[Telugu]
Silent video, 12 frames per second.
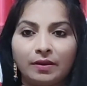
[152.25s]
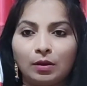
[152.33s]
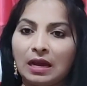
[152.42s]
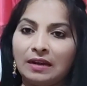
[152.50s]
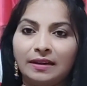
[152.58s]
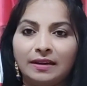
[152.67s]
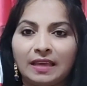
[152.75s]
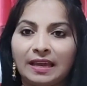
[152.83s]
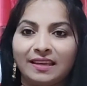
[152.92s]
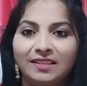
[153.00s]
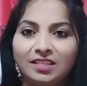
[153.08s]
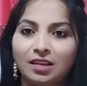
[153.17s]
హండ్రెడ్
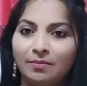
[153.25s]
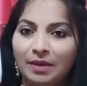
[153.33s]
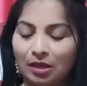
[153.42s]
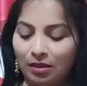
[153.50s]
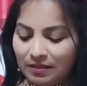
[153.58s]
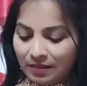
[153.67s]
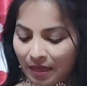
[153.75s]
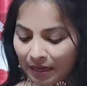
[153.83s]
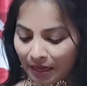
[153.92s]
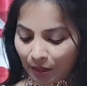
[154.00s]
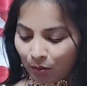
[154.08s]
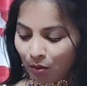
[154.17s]
తగ్గించి మీకు ఇస్తాను
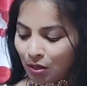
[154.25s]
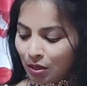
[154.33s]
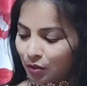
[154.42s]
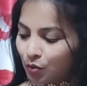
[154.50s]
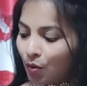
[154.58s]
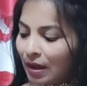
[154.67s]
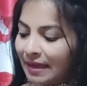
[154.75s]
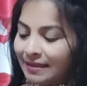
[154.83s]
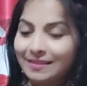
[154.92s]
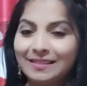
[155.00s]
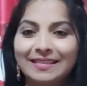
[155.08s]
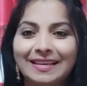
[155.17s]
నేను సో
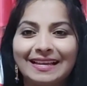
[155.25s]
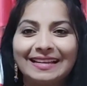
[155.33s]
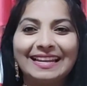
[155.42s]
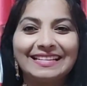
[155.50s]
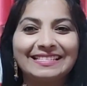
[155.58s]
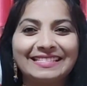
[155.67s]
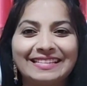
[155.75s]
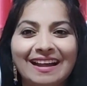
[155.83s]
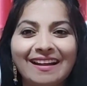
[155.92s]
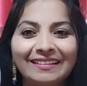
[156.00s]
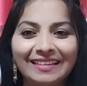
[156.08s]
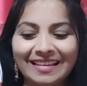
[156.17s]
గైస్ లెట్
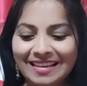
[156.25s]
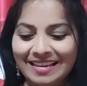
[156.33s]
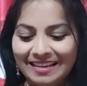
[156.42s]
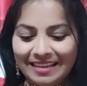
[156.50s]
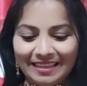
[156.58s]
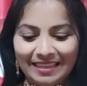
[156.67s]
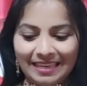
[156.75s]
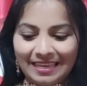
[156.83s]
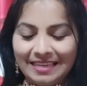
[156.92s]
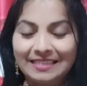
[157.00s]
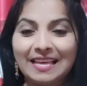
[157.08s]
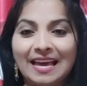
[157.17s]
స్టార్ట్ ఇది
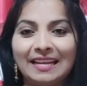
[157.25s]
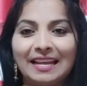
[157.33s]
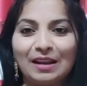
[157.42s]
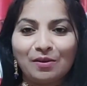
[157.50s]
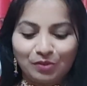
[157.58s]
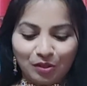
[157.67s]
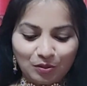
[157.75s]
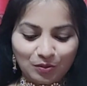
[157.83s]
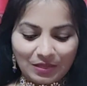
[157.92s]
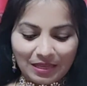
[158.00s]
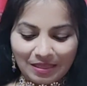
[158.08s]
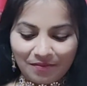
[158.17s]
ఈ శారీ ఎలా ఉందో
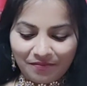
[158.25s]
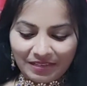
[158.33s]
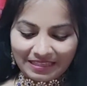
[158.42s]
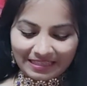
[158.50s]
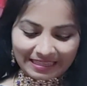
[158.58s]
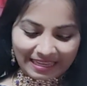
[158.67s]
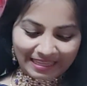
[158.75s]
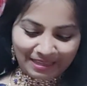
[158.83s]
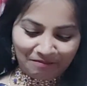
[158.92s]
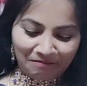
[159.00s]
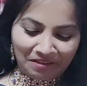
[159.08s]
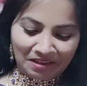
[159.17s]
చూసేద్దాం ఫస్ట్ అయితే
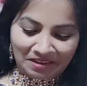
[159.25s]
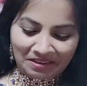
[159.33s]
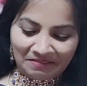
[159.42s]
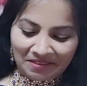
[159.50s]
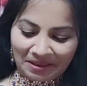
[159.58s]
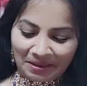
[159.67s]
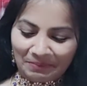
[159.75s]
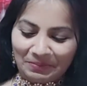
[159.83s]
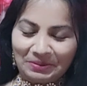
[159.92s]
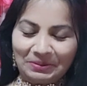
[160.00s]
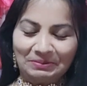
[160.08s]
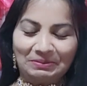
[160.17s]
వెరీ వెరీ
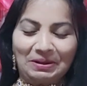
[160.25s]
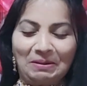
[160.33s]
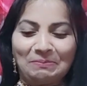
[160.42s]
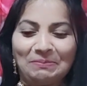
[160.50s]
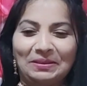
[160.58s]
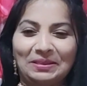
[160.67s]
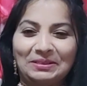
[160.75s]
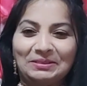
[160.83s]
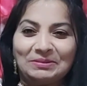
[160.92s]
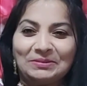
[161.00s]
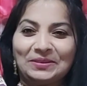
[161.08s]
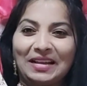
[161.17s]
బ్యూటిఫుల్ అవ్వదిని
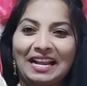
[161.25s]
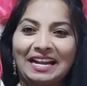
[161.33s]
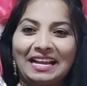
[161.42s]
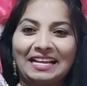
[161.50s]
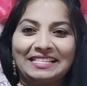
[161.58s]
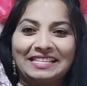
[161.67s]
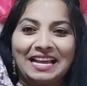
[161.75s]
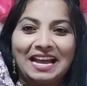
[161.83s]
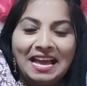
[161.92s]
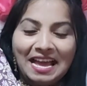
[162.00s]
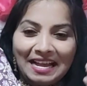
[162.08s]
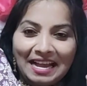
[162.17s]
చూడగానే నాకు అసలు
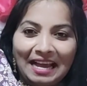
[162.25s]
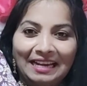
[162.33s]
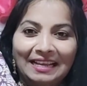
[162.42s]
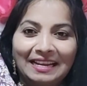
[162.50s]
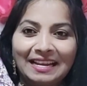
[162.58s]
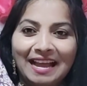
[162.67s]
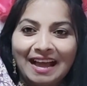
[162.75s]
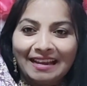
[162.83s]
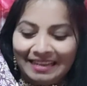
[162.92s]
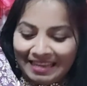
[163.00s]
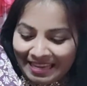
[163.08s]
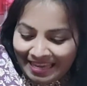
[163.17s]
కలర్
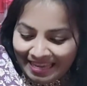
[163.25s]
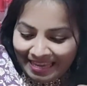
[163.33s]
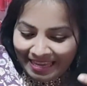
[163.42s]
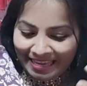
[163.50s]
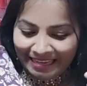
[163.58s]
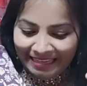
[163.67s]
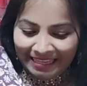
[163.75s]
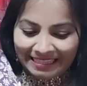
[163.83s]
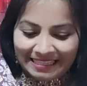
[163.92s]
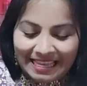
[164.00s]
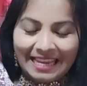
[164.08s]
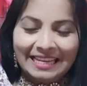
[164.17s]
కానీ ఈ
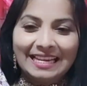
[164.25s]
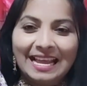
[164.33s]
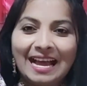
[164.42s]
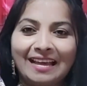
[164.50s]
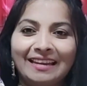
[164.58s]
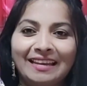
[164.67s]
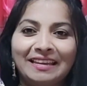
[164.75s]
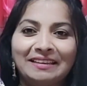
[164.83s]
డిజైన్ కానీ